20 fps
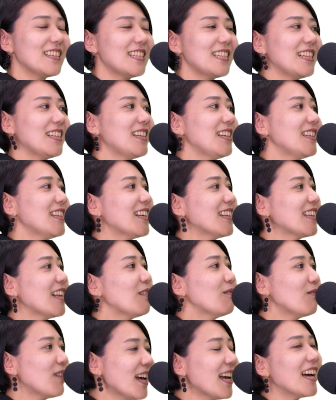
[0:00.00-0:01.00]
え CD になっ
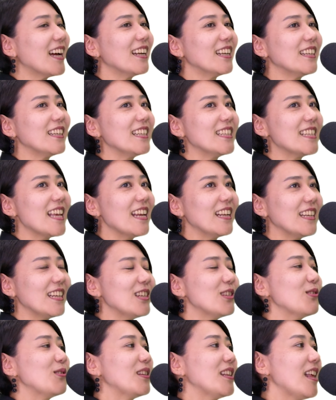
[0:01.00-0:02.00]
たのが
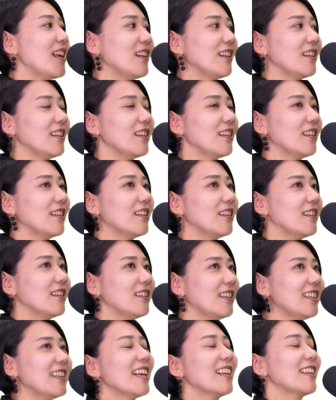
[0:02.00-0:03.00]
2022年
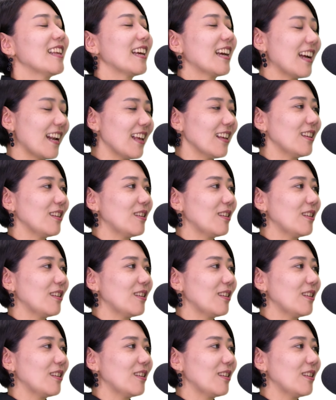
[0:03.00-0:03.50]
になってからっ